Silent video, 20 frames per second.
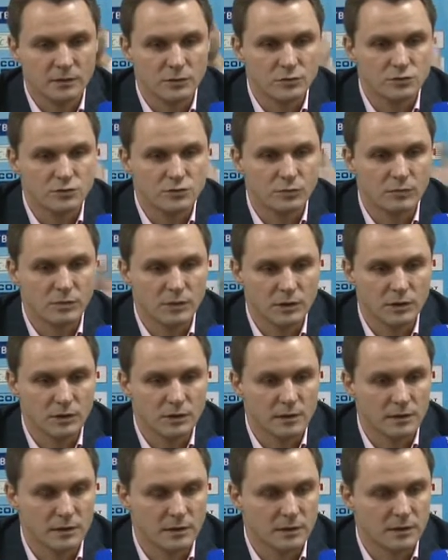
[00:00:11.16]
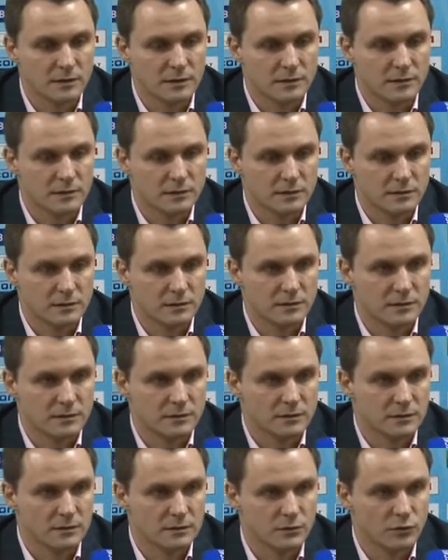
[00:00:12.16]
То, что было э,
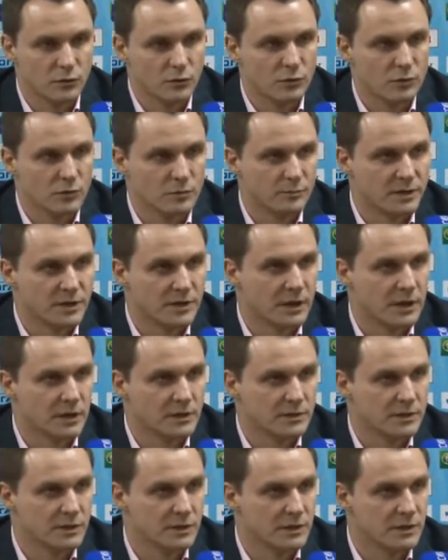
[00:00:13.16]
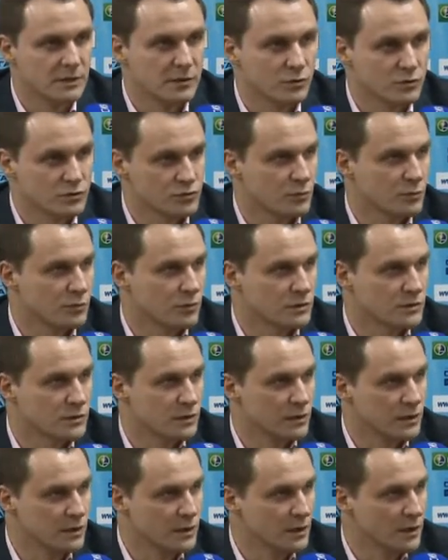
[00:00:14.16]
до пенальти и то, что
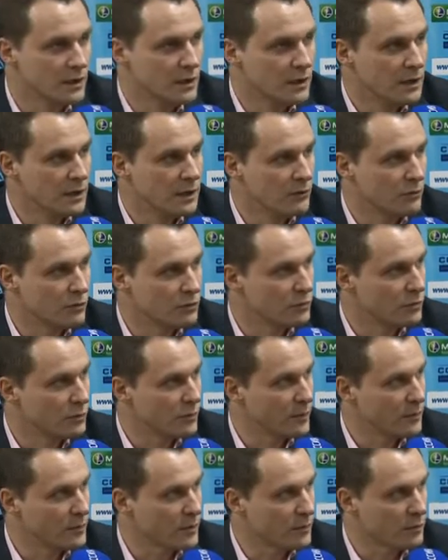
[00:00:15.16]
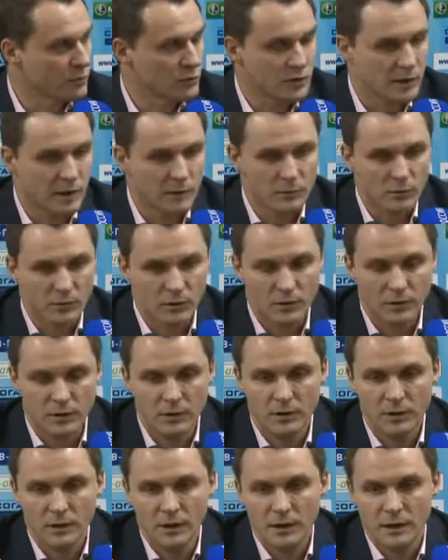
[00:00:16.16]
после. Вот, ну, по первому тайму,
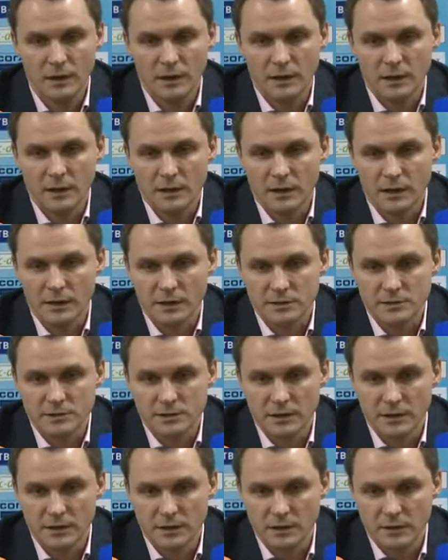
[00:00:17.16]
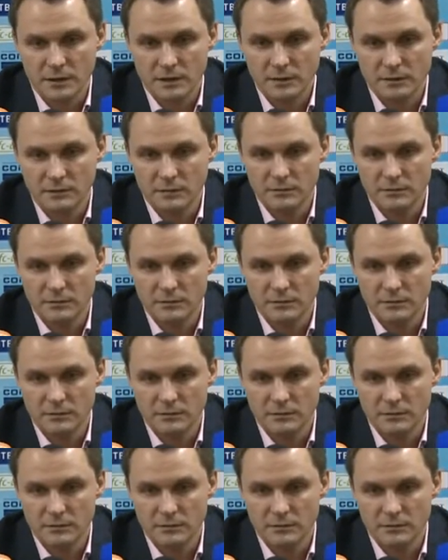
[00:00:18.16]
конечно,